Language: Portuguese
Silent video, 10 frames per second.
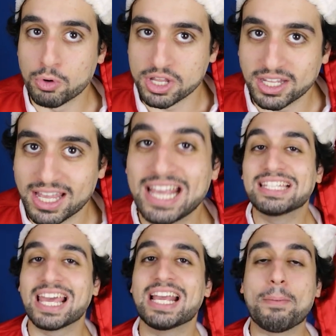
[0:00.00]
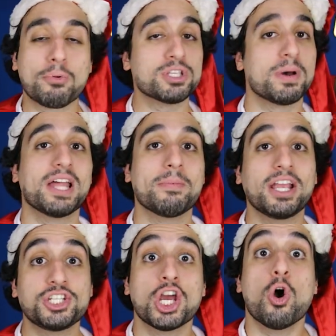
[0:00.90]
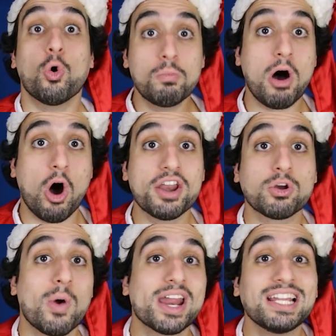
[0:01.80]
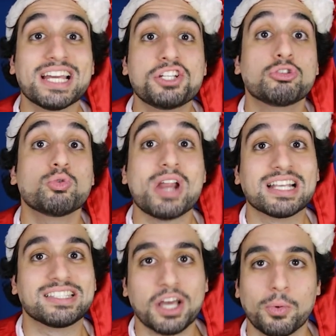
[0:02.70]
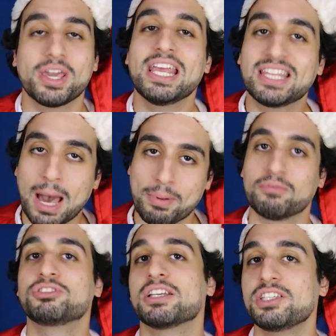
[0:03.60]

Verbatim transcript: bonita e tem aproximadamente 1 hora e 40 de duração e dá para você